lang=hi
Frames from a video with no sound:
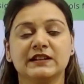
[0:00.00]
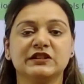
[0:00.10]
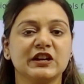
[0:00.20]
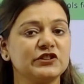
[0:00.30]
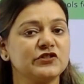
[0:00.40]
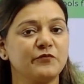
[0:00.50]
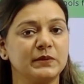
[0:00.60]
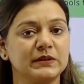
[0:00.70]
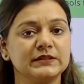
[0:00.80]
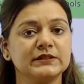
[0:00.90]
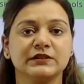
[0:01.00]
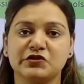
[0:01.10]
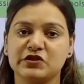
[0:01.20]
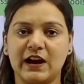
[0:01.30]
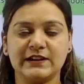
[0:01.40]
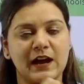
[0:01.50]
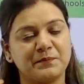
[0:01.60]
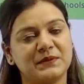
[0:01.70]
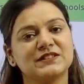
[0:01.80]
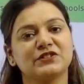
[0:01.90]
डेट ऑफ बर्थ चार्ट
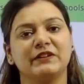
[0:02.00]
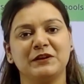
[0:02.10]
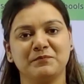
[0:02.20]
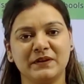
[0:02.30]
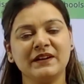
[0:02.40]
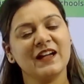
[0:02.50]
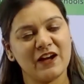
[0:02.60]
आपकी स्क्रीन पर